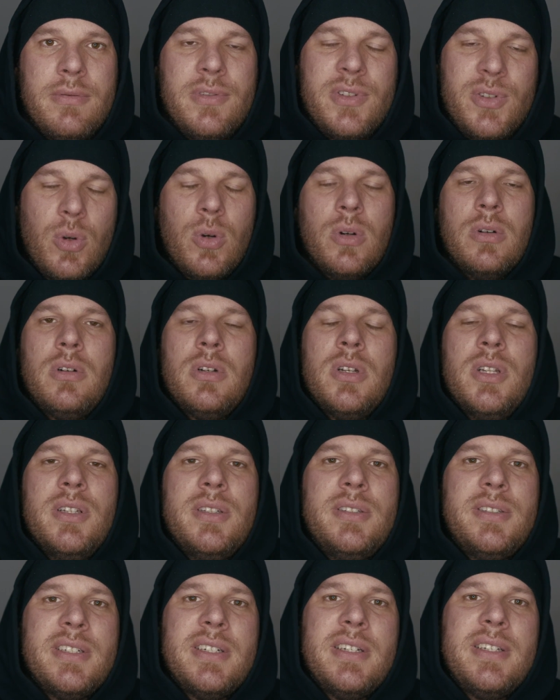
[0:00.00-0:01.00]
So,
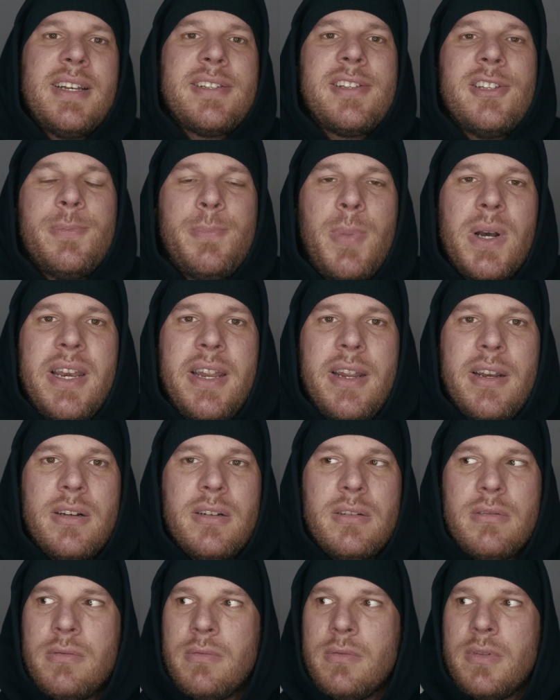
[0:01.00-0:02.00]
und äh, das ist bei
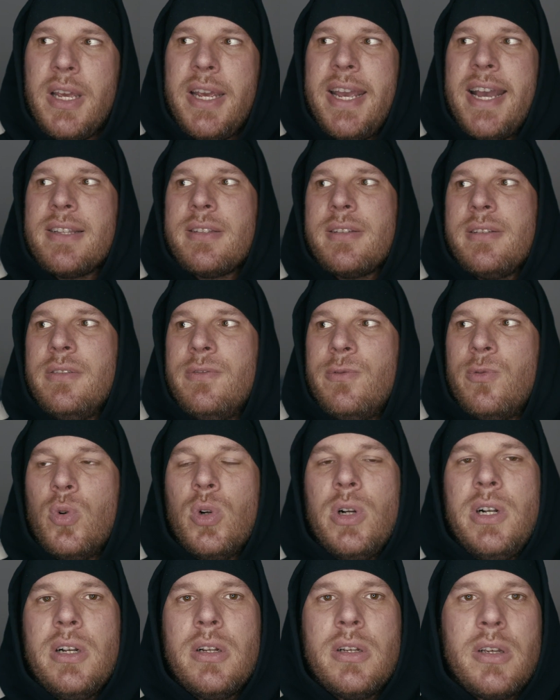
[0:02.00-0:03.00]
den Ärzten
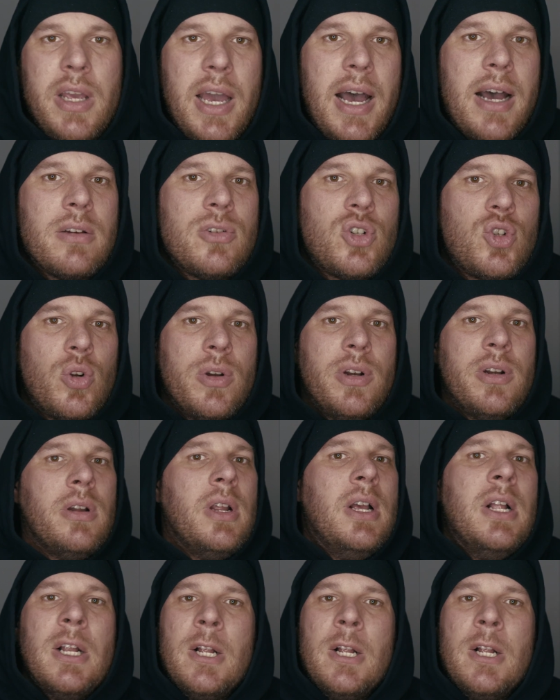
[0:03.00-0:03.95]
wohl ja schon